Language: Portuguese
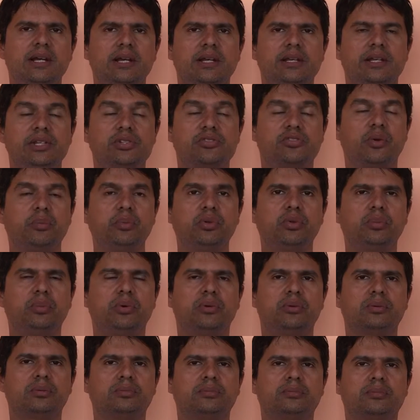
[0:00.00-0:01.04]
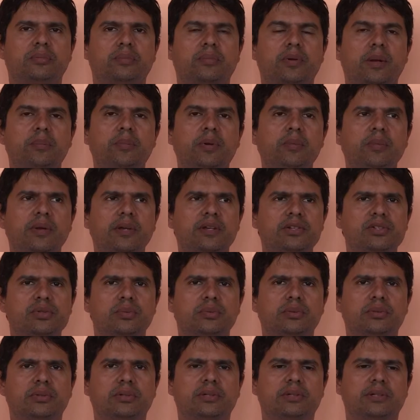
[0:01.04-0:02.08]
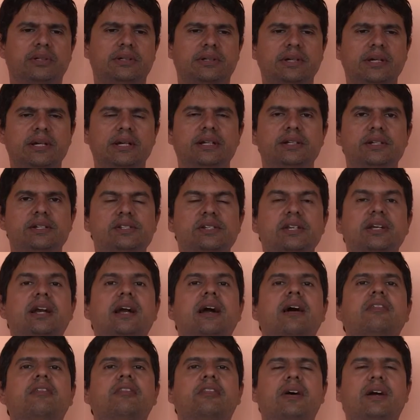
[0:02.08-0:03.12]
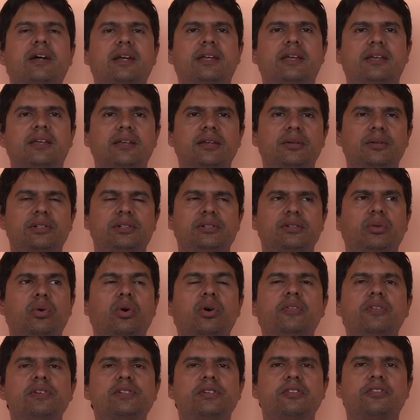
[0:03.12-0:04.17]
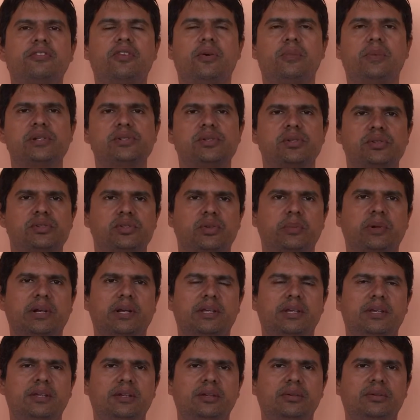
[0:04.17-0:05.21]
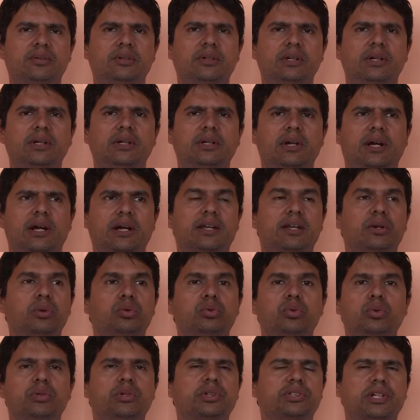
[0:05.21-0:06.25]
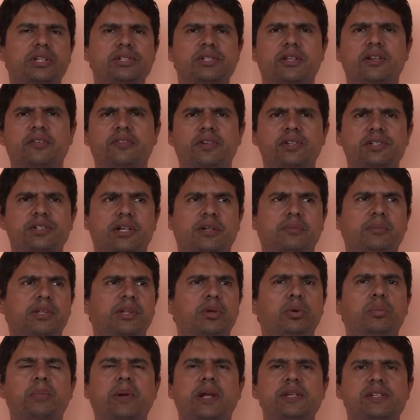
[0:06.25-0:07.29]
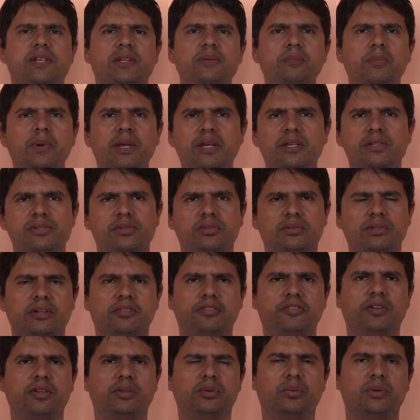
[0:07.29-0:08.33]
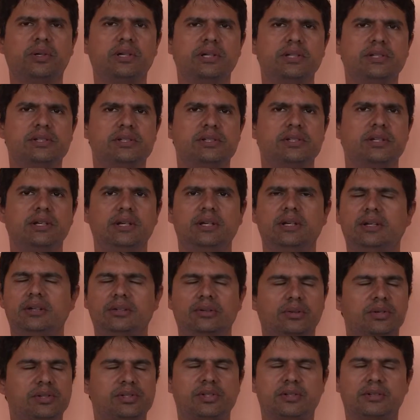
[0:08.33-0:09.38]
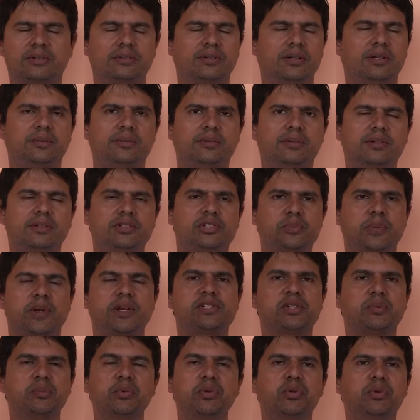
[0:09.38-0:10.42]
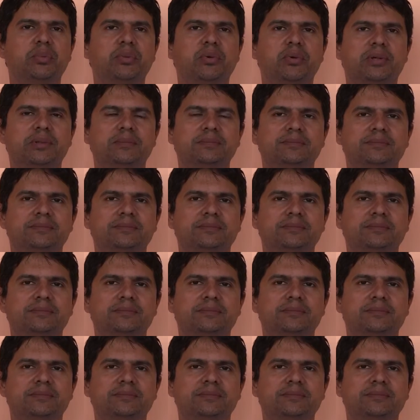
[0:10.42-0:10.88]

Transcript: Isso foi muito bom para mim mesmo é, desencavar aquilo, novas informações sobre aquilo, aquilo tudo que eu já escrevi já me deu um prazer imenso ter feito antes. Nossa, é uma experiência muito boa.